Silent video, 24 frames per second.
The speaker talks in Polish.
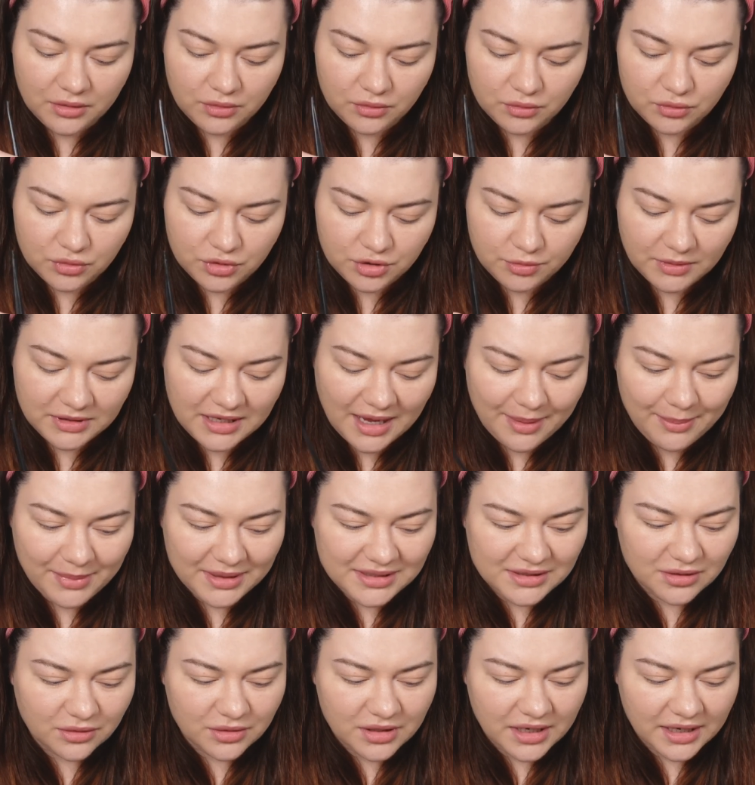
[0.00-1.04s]
już chyba na
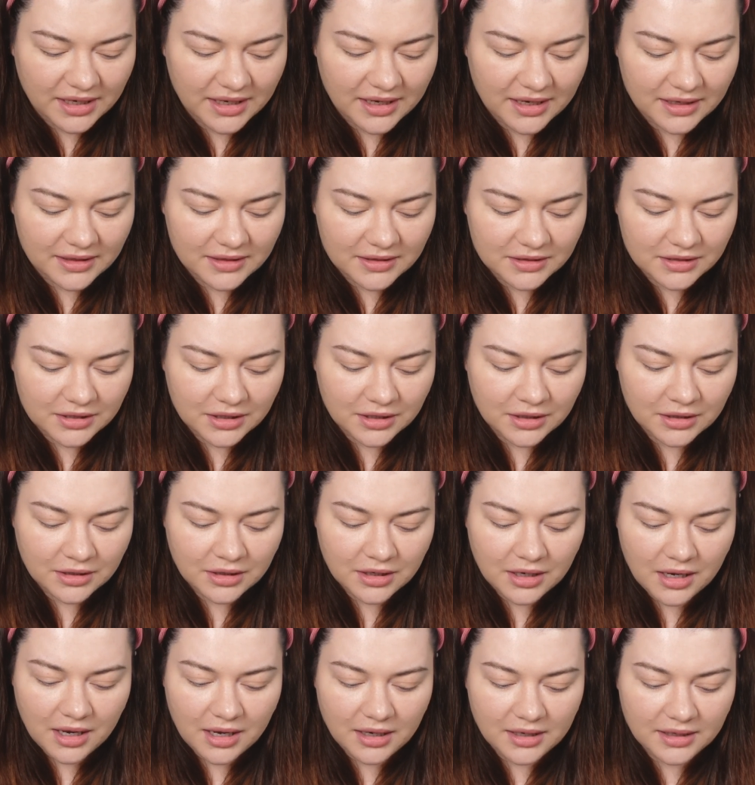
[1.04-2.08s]
Amazonie kiedyś,
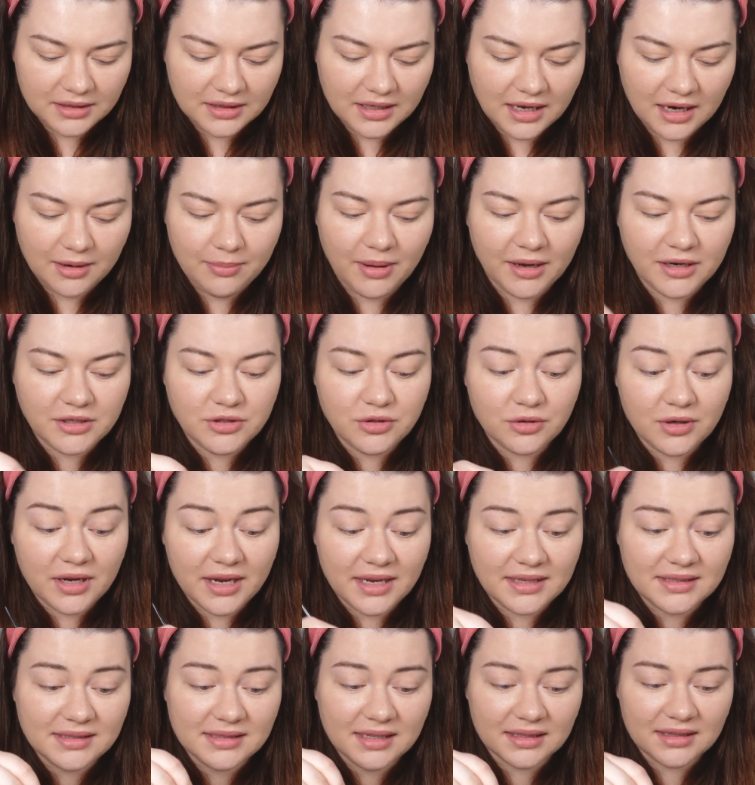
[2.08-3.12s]
ale tak, bardzo
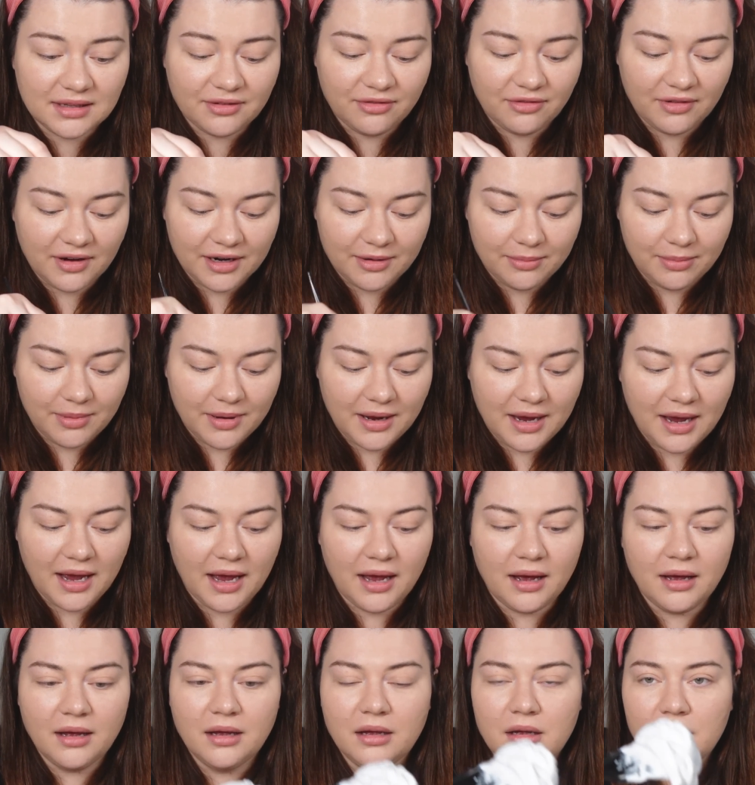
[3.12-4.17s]
gęsta ta
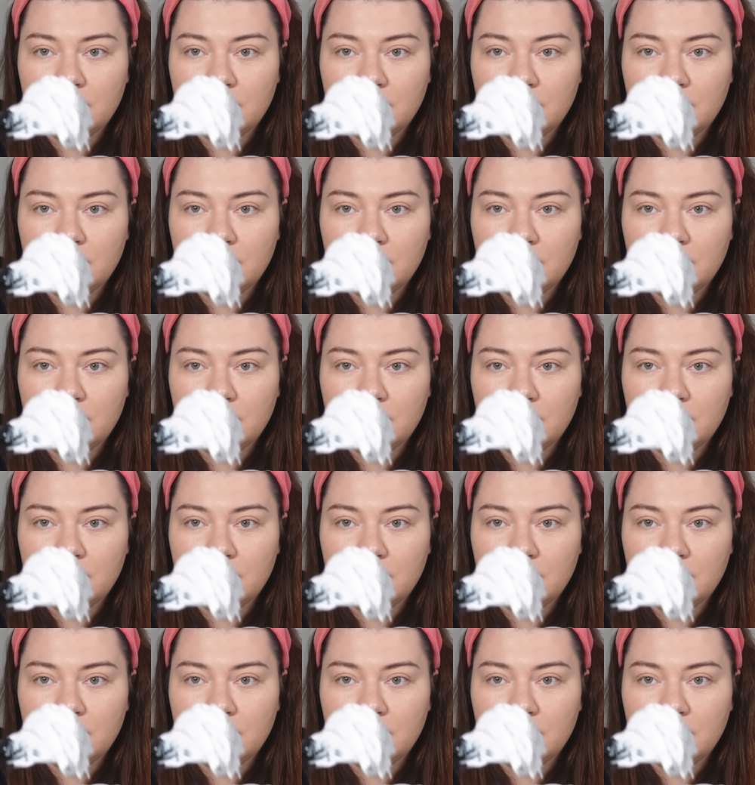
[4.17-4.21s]
farba.